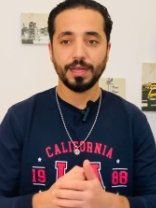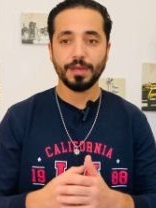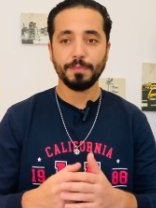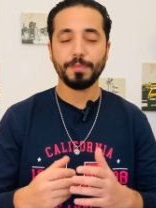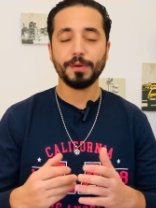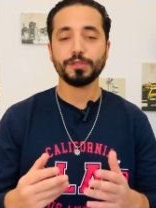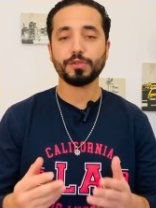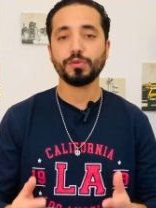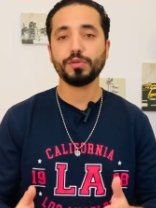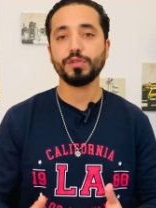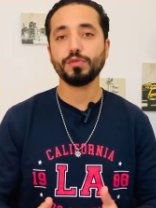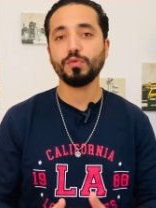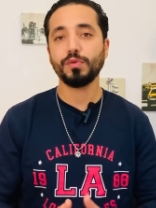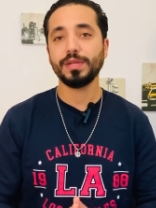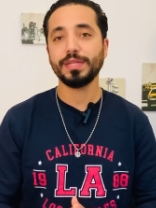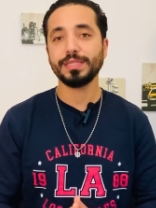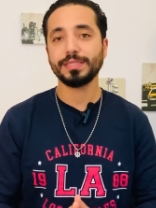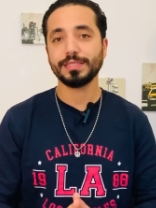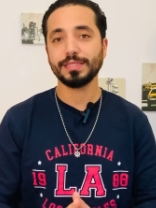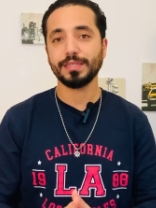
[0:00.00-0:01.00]
الباترون يقول
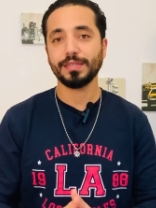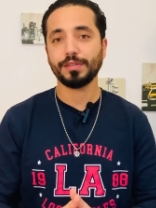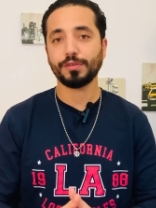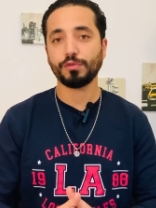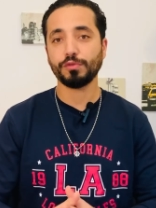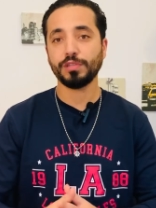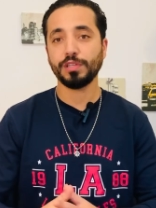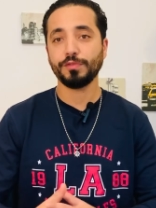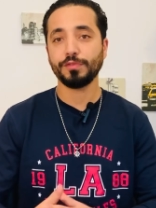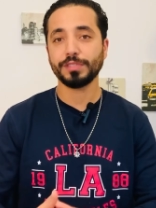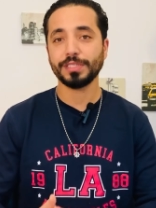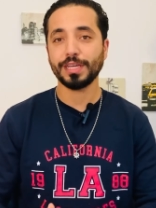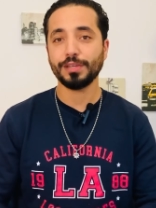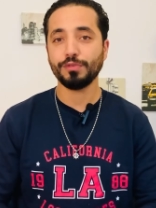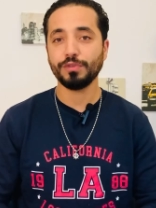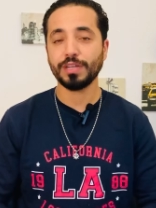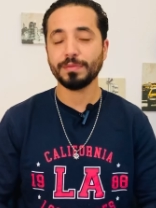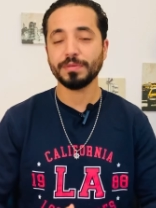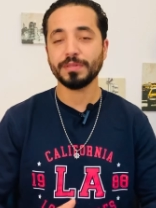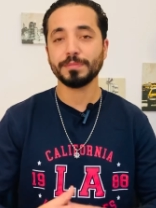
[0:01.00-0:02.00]
لي الرونديفو
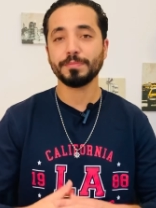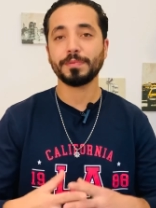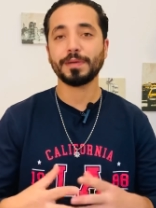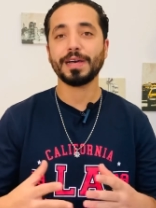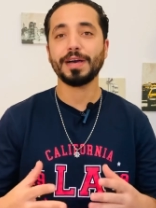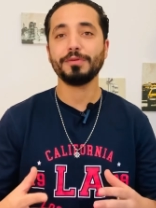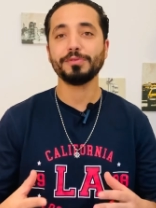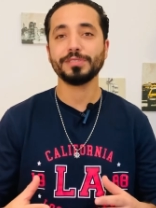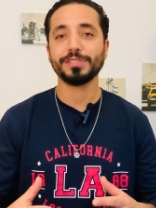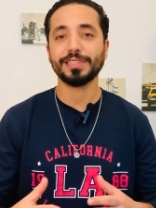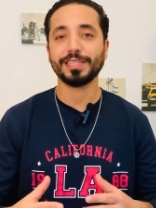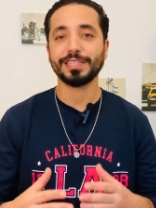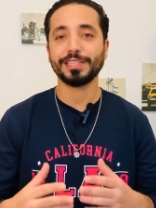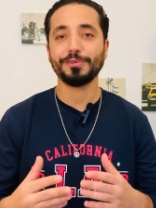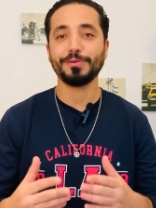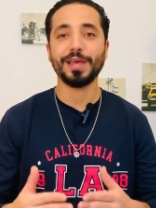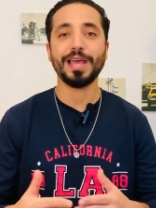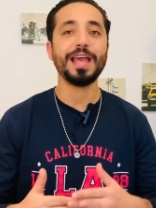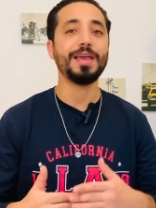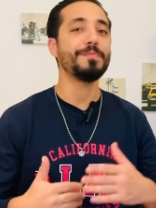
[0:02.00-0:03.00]
ولا ما بقاوش
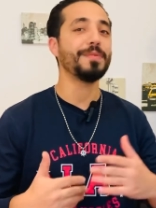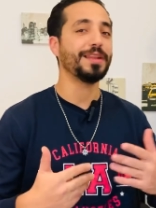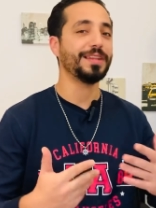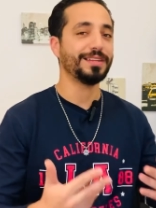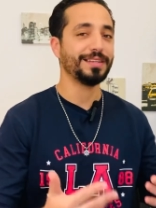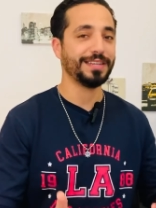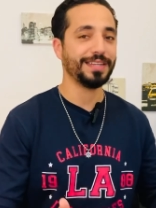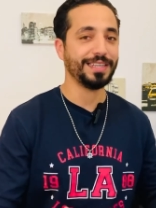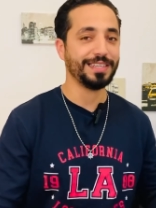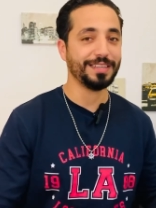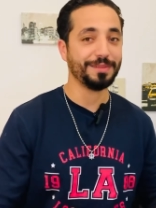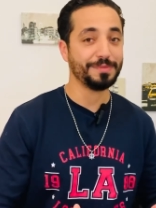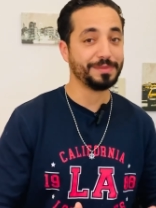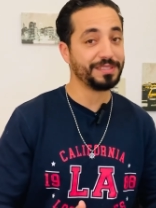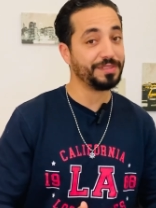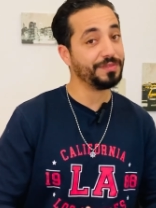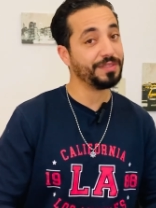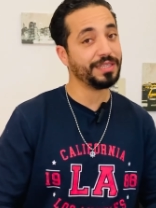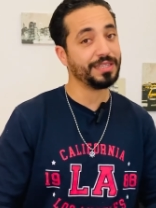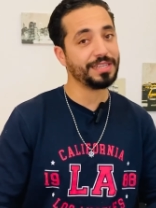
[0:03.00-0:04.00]
نعطيوه امل لان
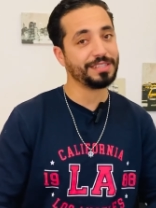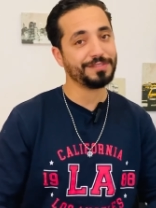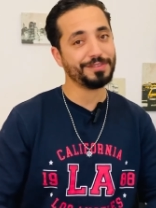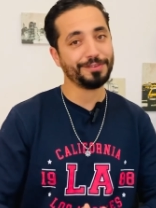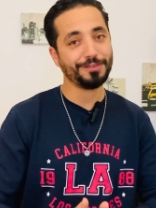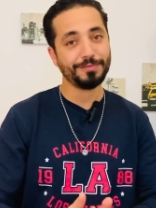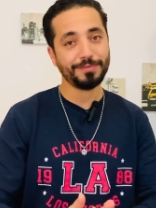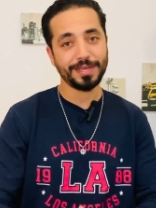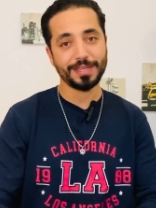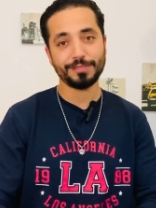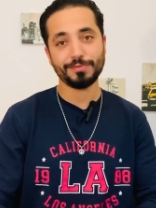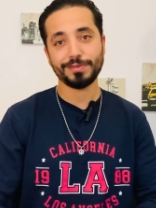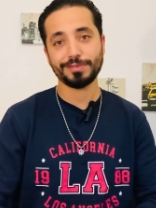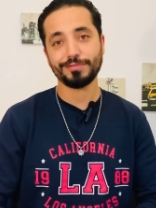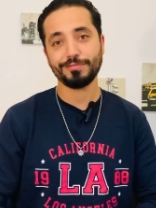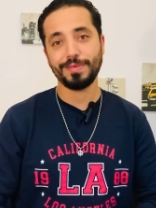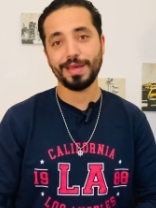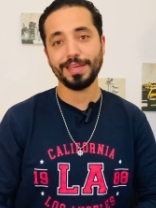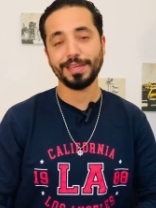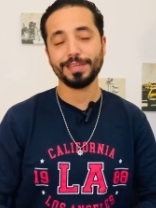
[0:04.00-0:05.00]
بزاف ديال الناس فيكم
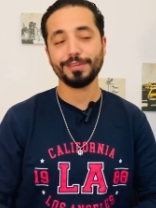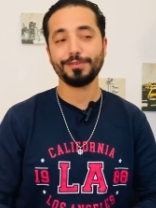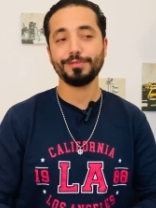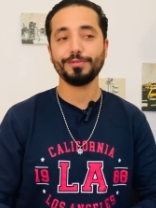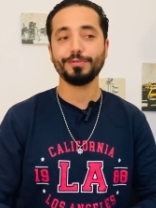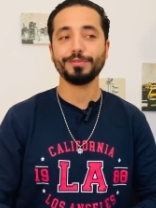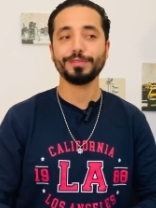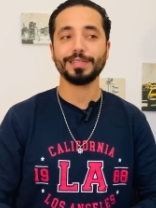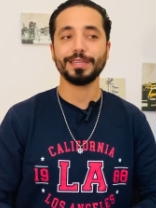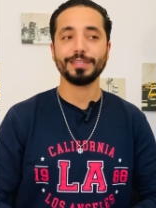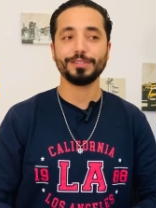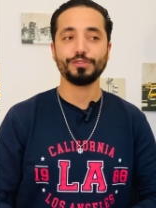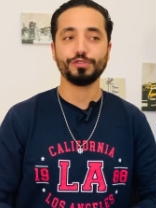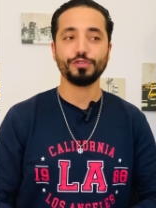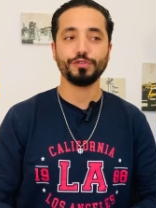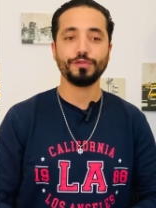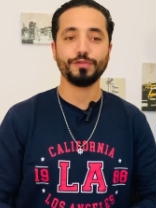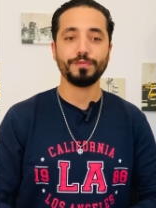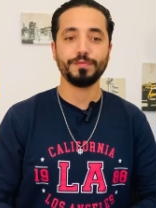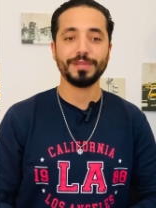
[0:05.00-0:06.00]
كيتواصلوا معايا كيقول
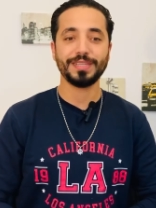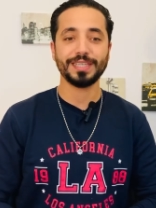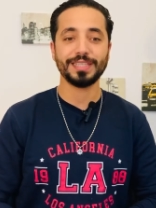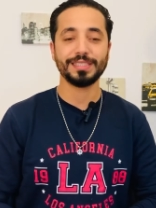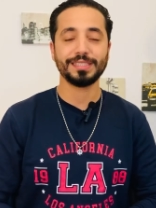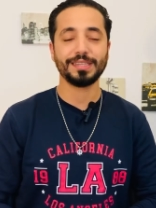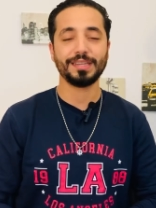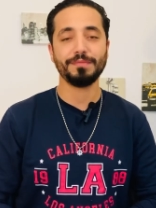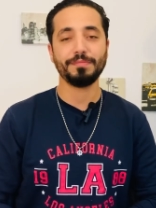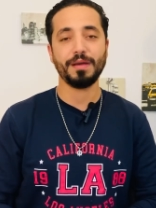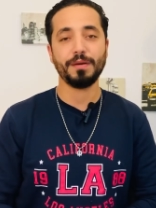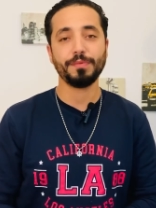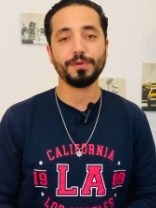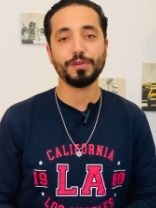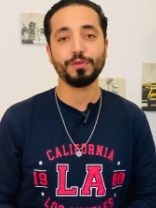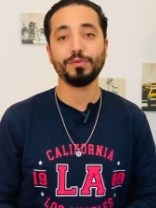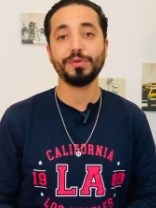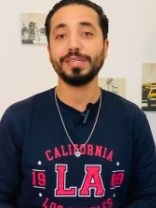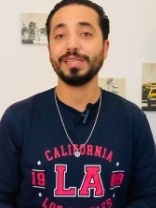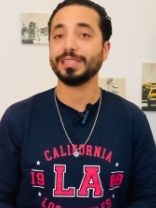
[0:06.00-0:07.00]
كنشوف ملي كنتكلم معاهم
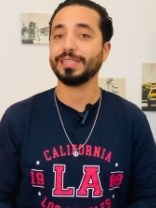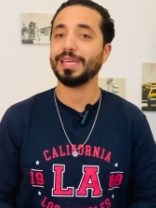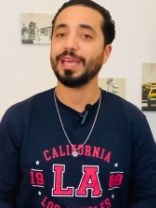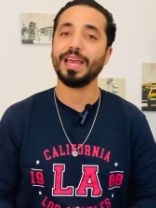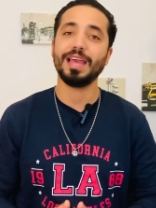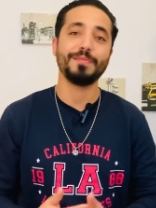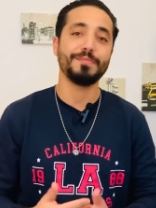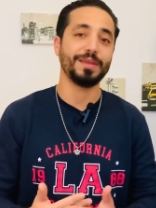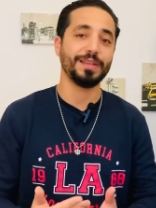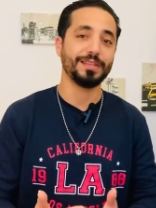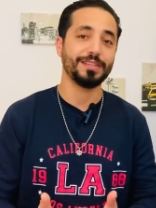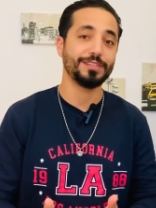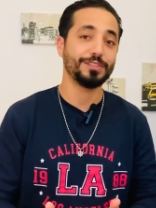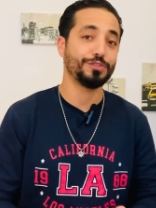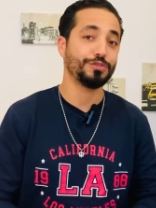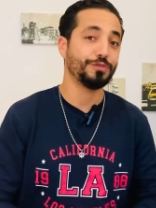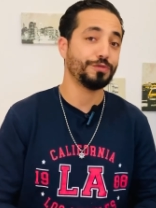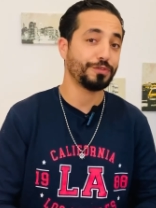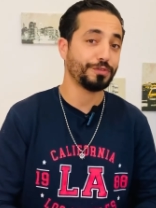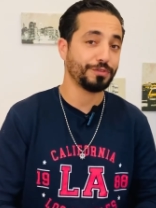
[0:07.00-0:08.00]
كيقول لي نعطيه امل
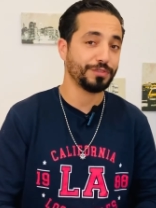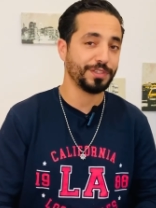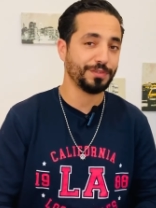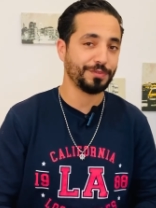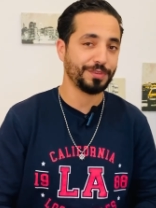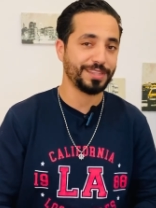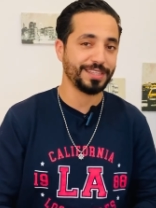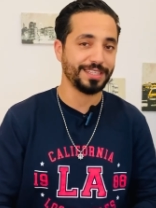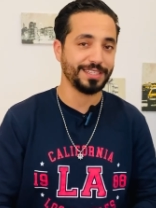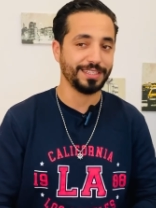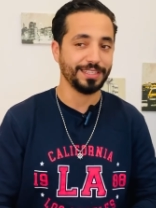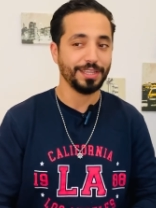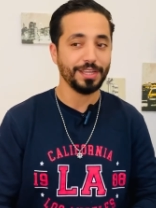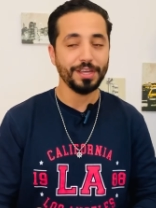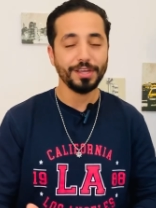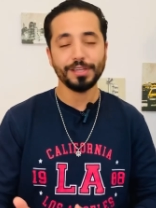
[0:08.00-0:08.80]
نشوف الرونديفو الثاني